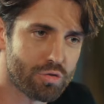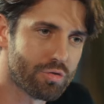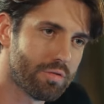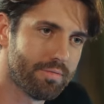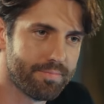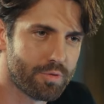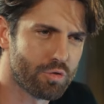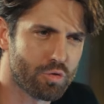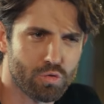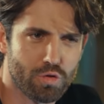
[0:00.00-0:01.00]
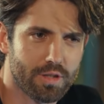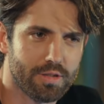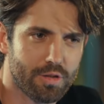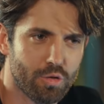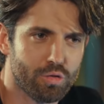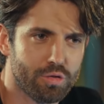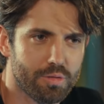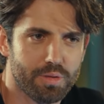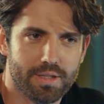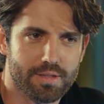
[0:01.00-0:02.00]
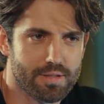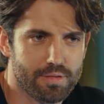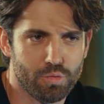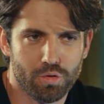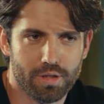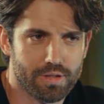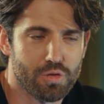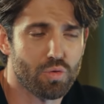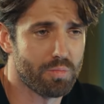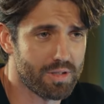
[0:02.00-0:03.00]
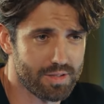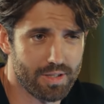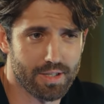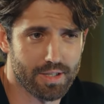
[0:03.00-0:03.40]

مراد لما يكون في بنت بالموضوع بيتحرك بعقله أكثر